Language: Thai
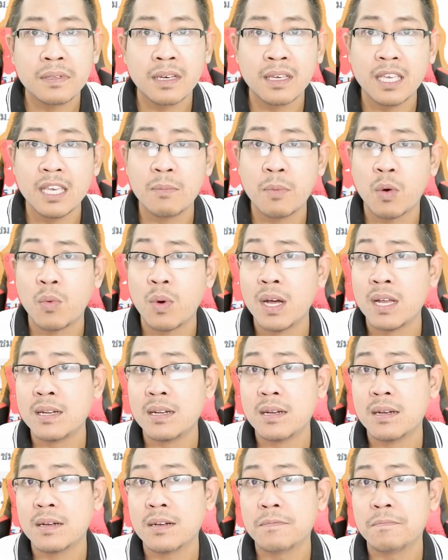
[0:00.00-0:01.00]
ตะกี้บอกว่า
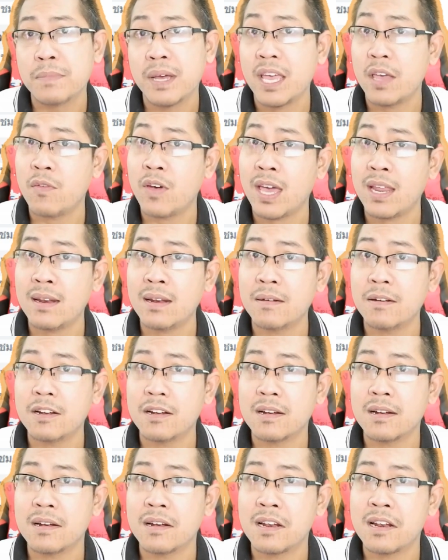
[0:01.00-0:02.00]
ไม่ให้แว้น
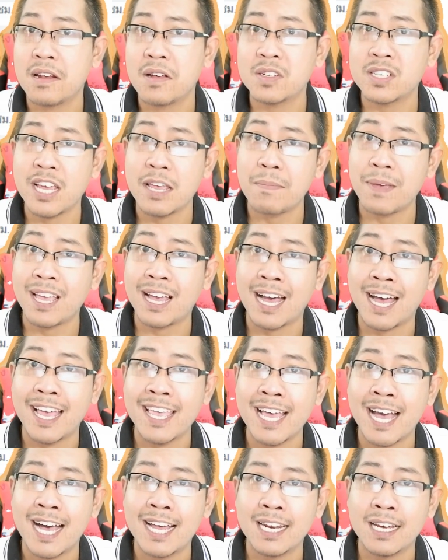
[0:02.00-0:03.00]
แล้วจะให้ไปขา
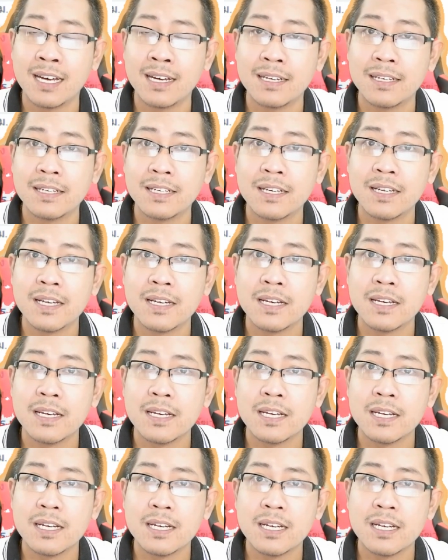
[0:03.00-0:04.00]
ยยาเหรอ
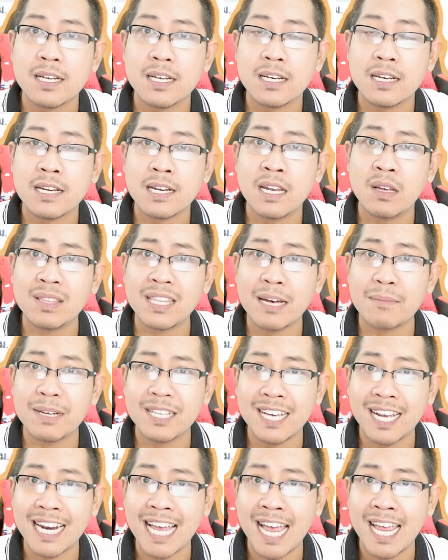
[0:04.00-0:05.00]
แล้วตัง
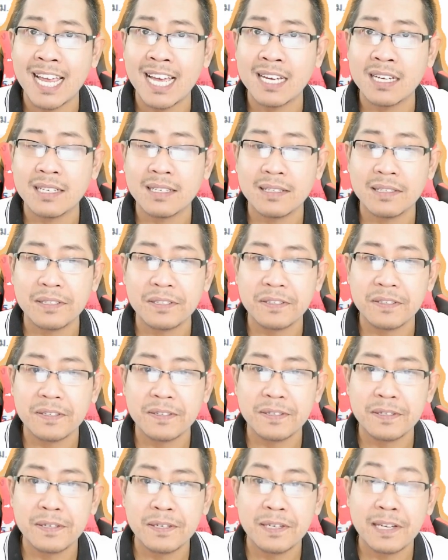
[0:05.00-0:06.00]
มาจากไหนอะ
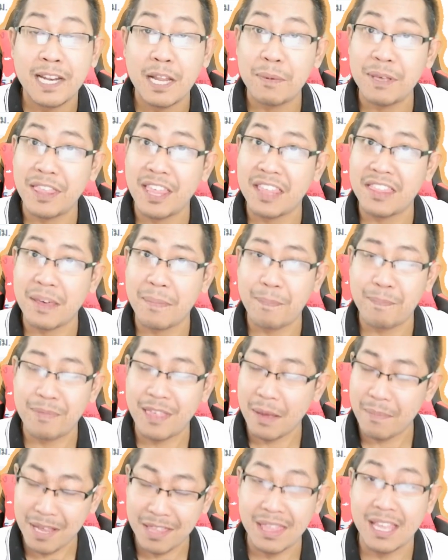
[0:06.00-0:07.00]
แล้วไปเสีย
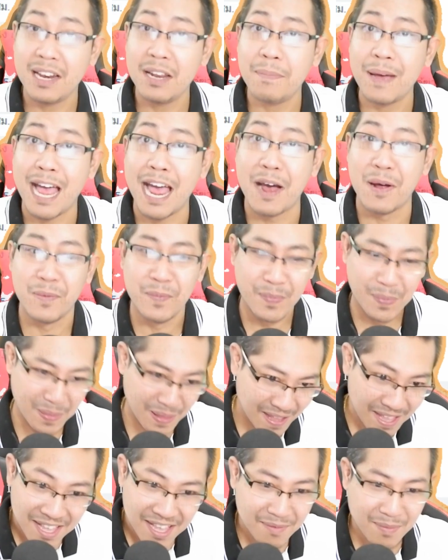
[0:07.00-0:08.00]
เสียภาษีหรือเปล่า
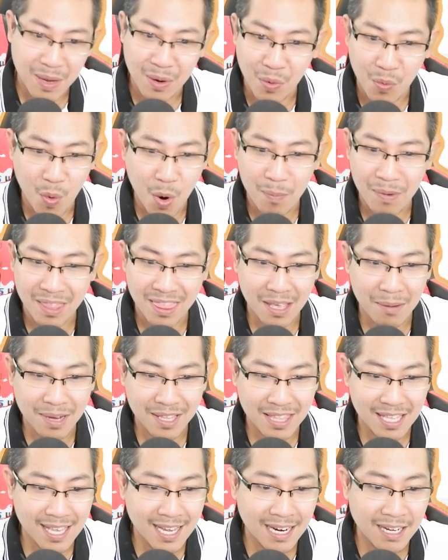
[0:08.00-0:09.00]
แหมกูวกมาเสีย
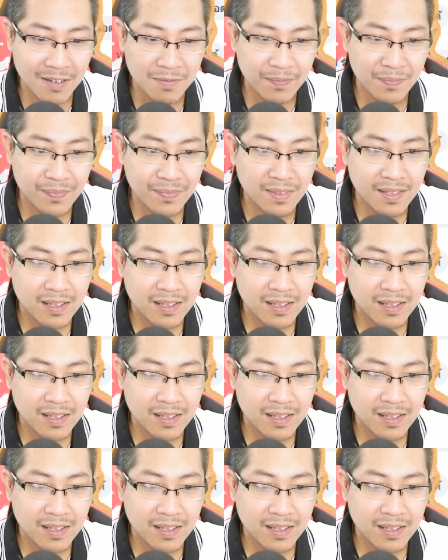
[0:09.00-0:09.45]
ภาษีอีกแล้ว